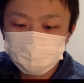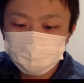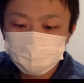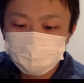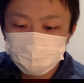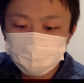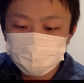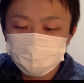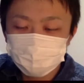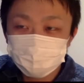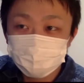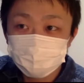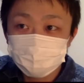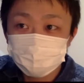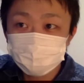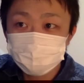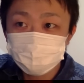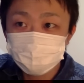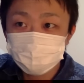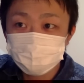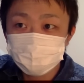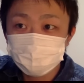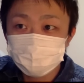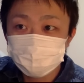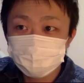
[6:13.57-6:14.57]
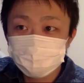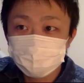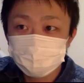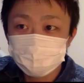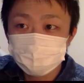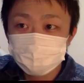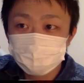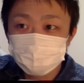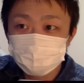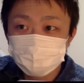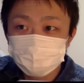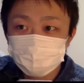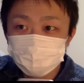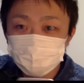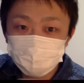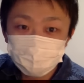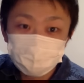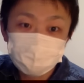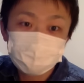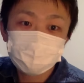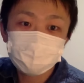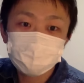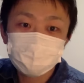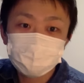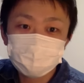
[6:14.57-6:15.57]
がんないなぁ。ちょっと辛くなっ
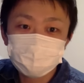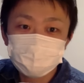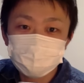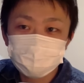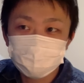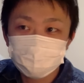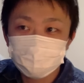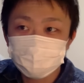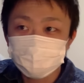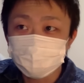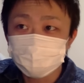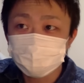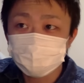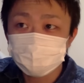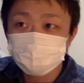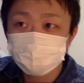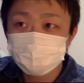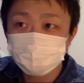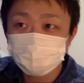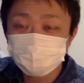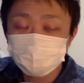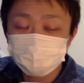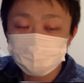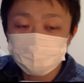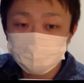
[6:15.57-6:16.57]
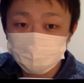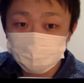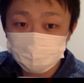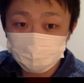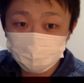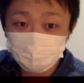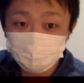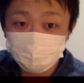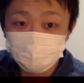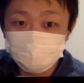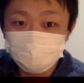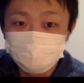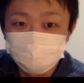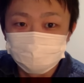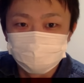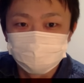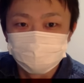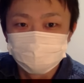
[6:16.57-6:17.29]
て。よっしゃ、ひったきた。ひっ